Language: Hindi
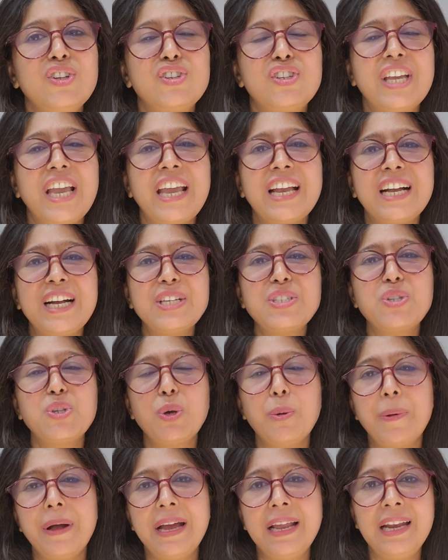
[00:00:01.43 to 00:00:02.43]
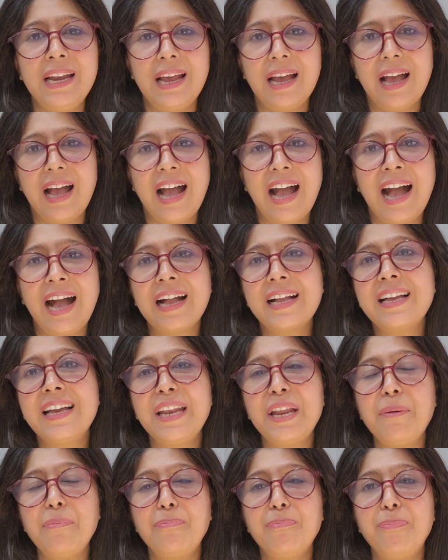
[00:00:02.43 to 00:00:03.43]
शेखा सुमन
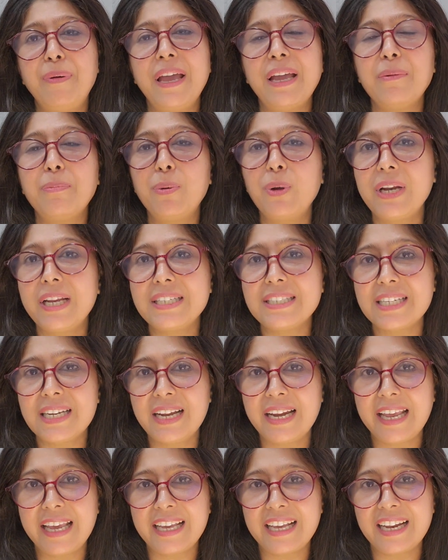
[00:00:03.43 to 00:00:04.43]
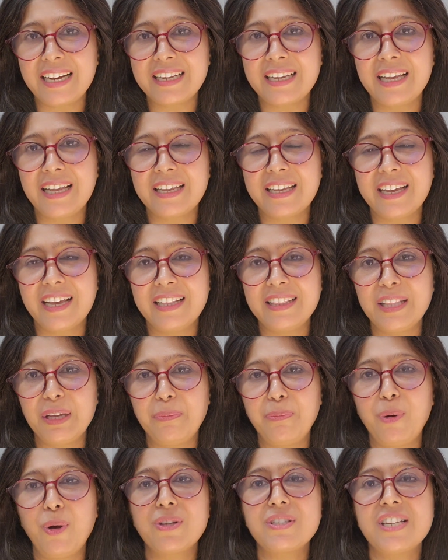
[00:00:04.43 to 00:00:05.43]
आखिरी बिग बुलेटिन लेकर घर के अंदर
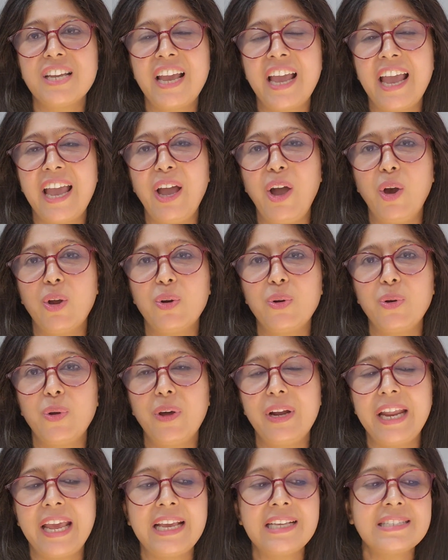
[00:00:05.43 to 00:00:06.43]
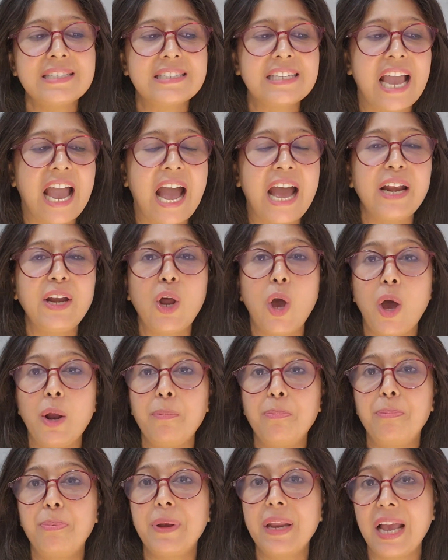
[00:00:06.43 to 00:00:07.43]
पहुंचे हैं और उन्होंने स्टैन और
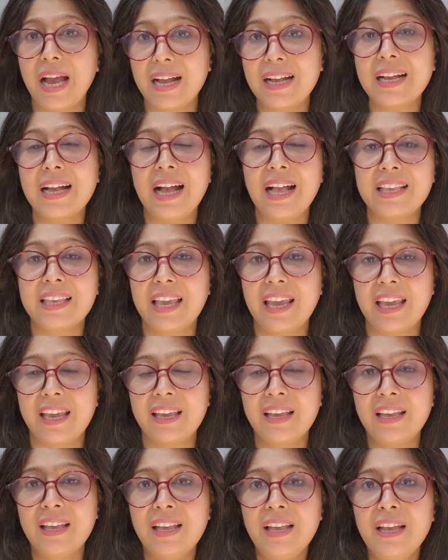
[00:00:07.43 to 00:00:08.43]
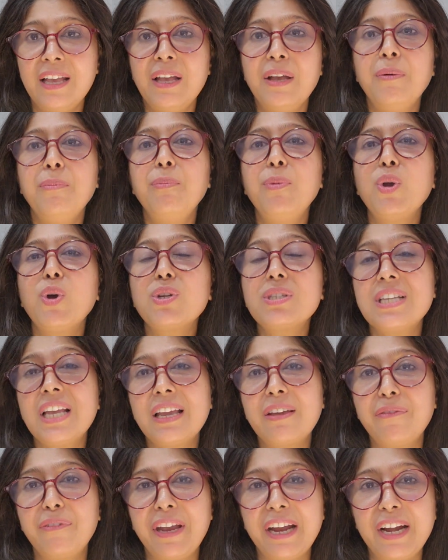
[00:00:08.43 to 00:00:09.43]
प्रियंका के
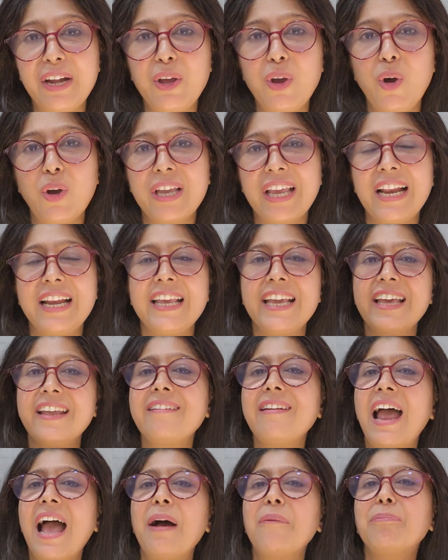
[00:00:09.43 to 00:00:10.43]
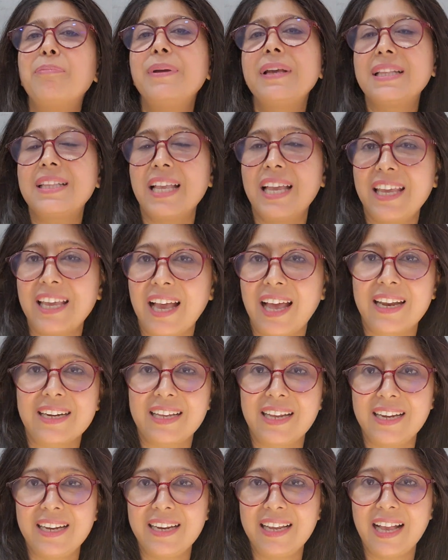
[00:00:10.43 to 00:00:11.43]
म्यूजिक वीडियो के लिए रैप भी तैयार
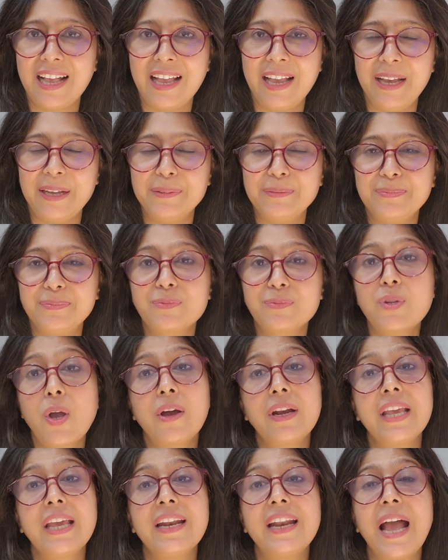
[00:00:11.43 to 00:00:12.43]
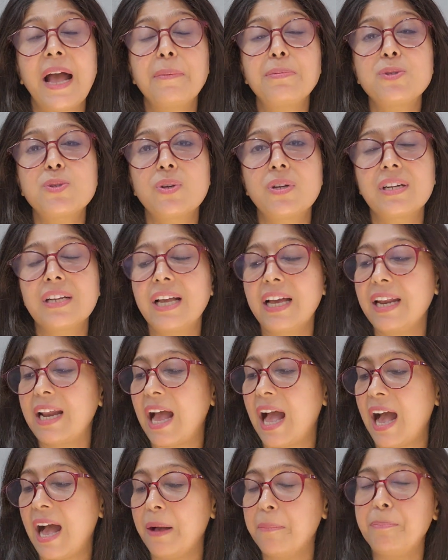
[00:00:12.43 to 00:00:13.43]
कर लिया है और ये रैप सुनकर
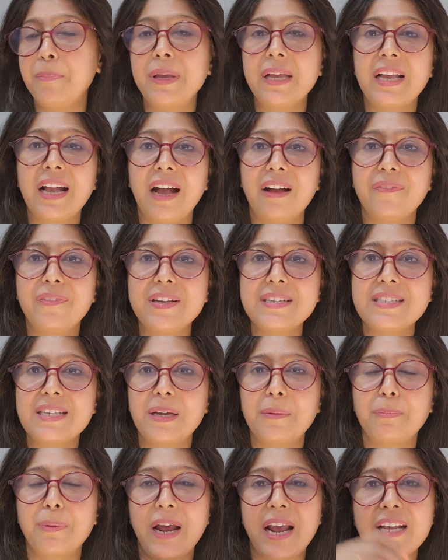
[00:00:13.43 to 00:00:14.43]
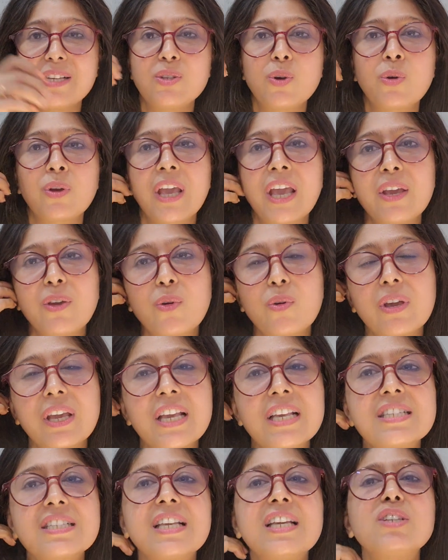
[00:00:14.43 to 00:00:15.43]
आप भी काफी सरप्राइज होंगे
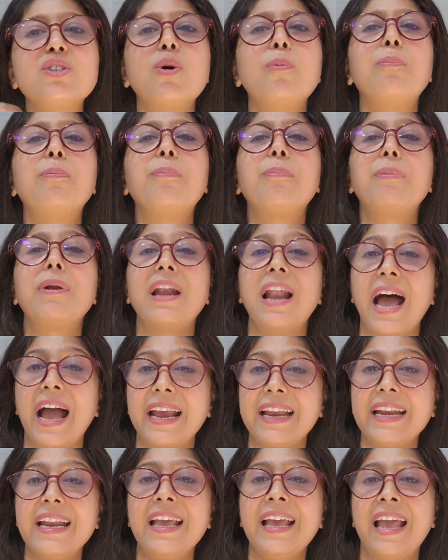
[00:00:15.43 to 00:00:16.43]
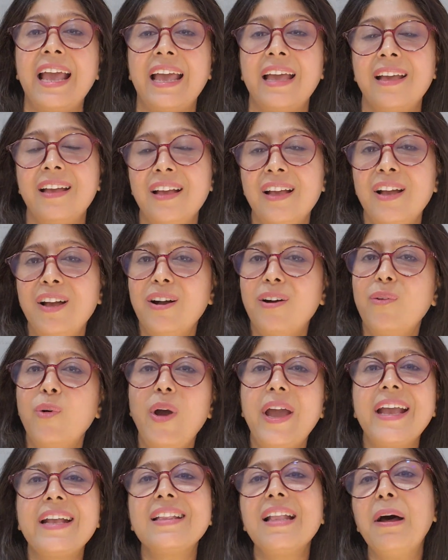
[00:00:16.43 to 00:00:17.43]
क्योंकि इसकी जो लाइनें हैं वो
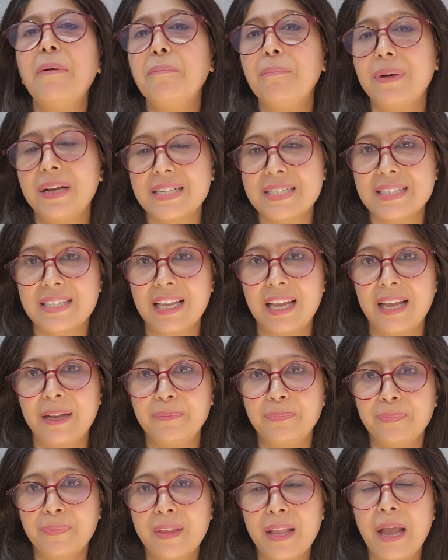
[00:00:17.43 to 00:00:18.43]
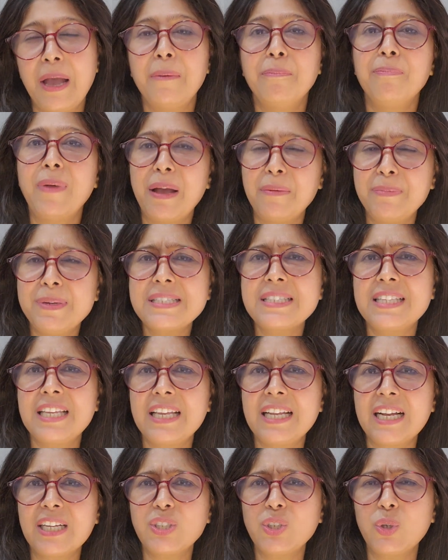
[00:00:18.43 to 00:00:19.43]
एकदम मस्त हैं मैं बस्ती
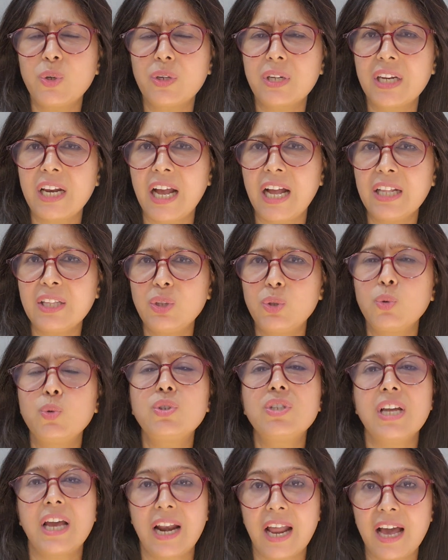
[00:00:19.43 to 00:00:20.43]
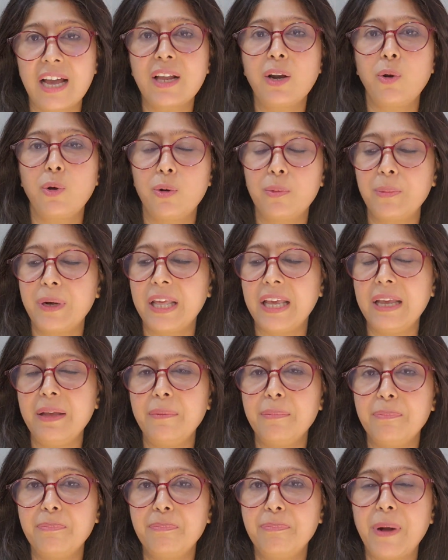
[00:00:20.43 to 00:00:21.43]
का छोकरा तू चालाक लोमड़ी
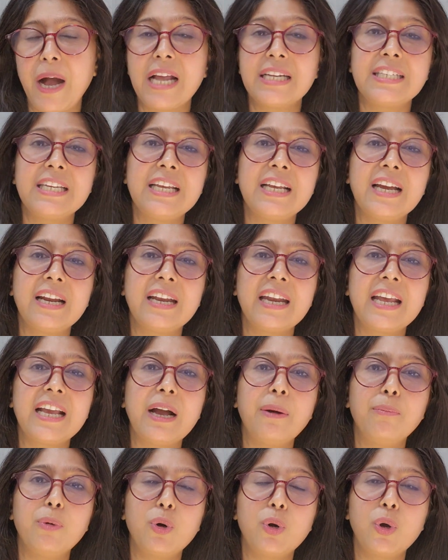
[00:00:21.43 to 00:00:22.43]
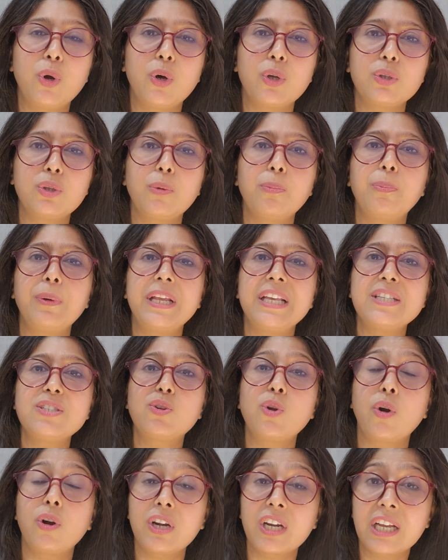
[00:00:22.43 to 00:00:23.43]
पार्टी करने का मूड हो तो प्लीज
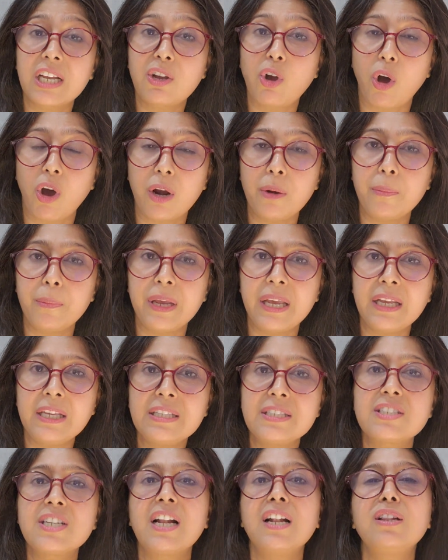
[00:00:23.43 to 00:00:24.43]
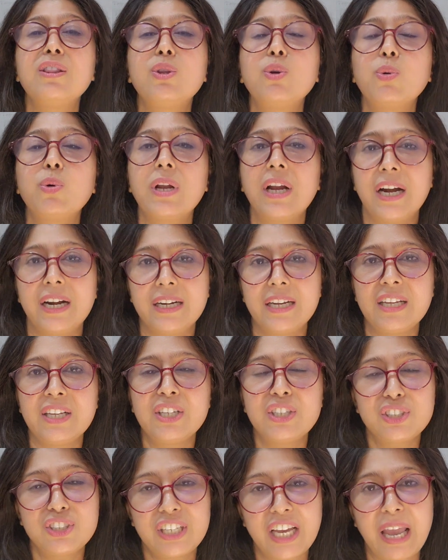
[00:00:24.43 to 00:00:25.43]
डोंट कॉल मी चल दूर हट
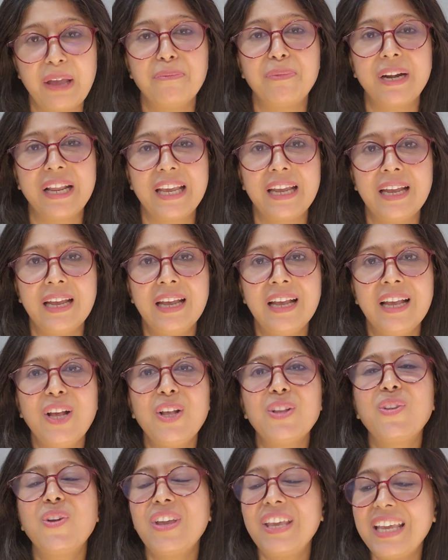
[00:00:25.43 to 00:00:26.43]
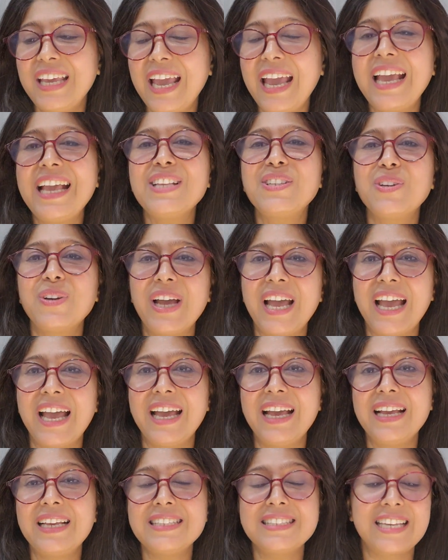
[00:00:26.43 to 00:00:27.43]
शेमड़ी तो ये जो
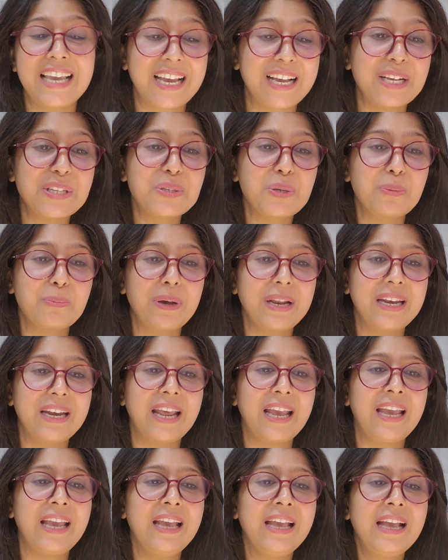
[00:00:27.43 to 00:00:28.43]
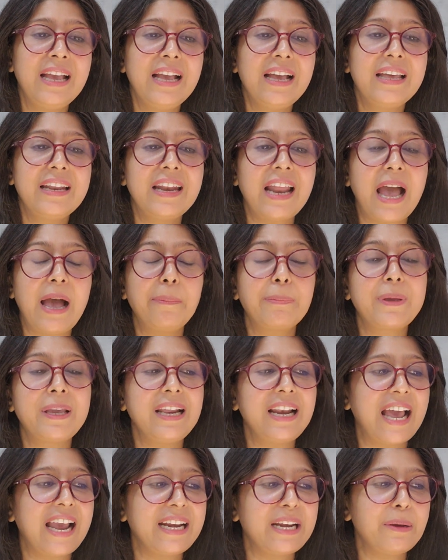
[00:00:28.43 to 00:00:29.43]
है शेखर सुमन ने रैप की
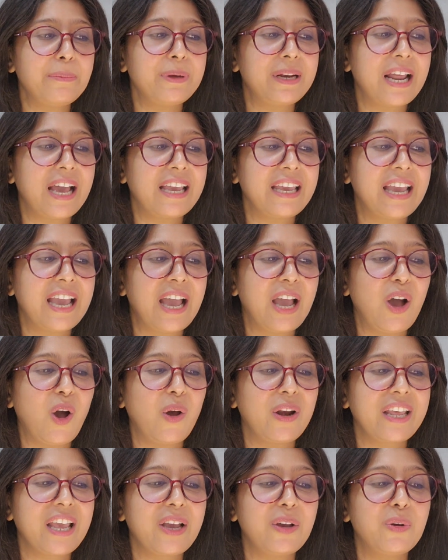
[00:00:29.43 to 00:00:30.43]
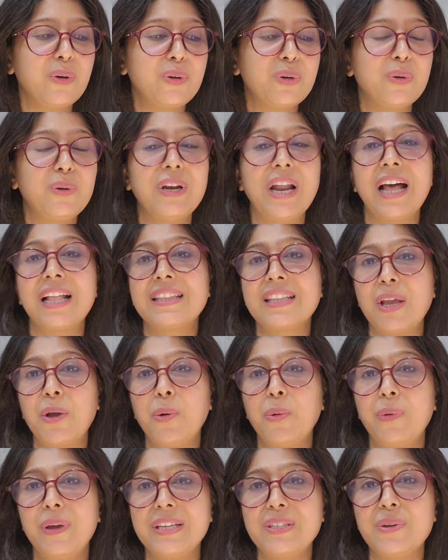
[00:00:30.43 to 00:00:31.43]
लाइनें बनाई है और ये गुनगुनाते
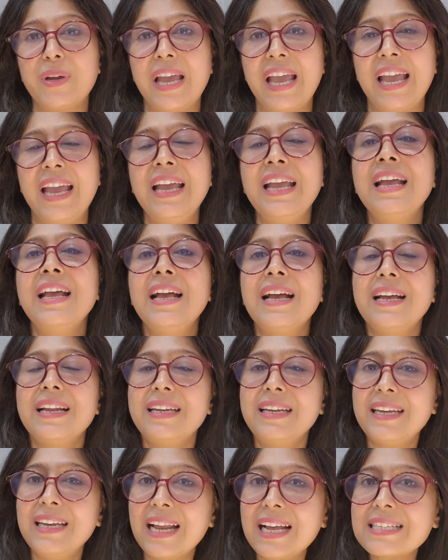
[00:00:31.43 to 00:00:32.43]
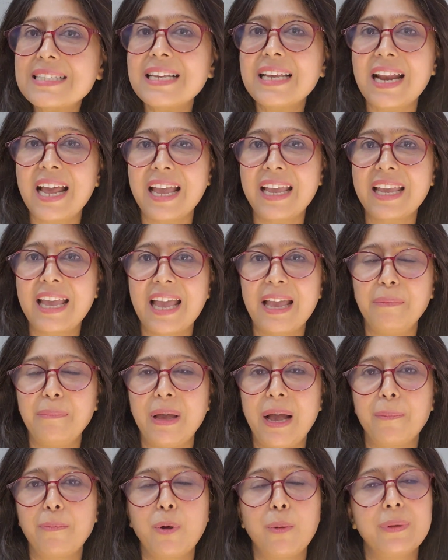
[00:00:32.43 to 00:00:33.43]
हुए जो है नजर आए हैं मैं
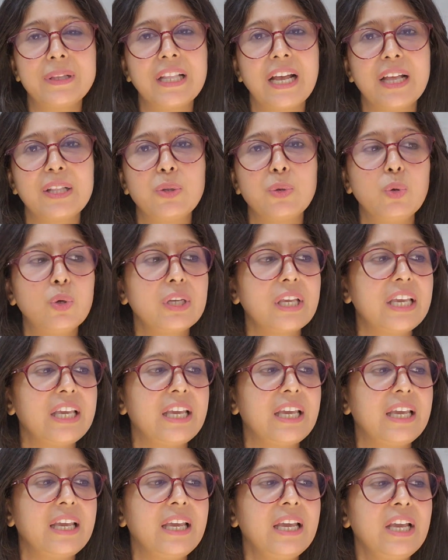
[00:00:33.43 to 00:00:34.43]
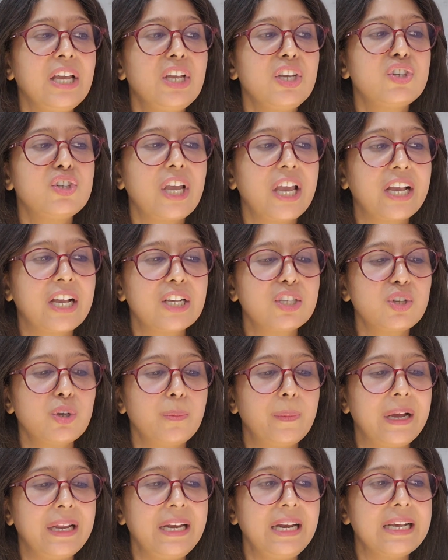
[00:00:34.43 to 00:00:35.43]
आपको बता दूं कि शेखर
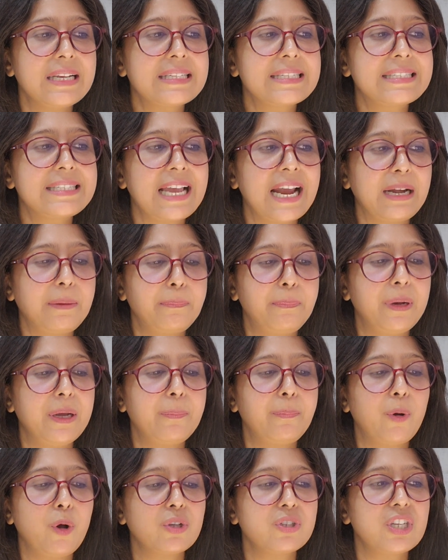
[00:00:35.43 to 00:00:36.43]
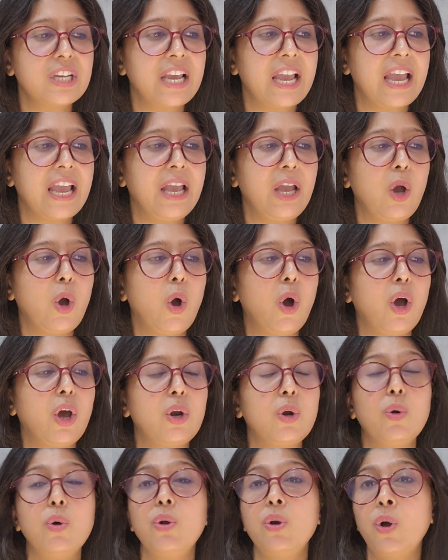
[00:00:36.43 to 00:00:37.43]
सुमन सेट पर पहुंचे हैं और
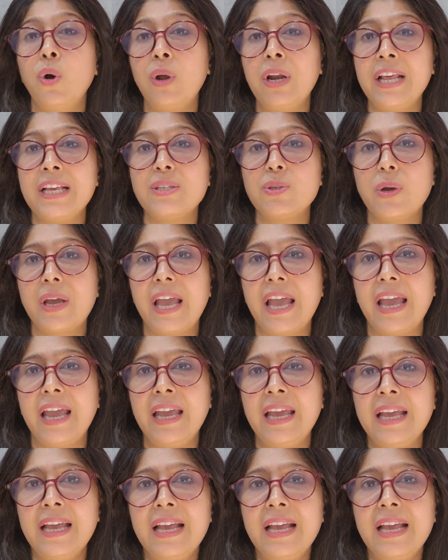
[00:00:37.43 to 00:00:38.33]
उन्होंने जो है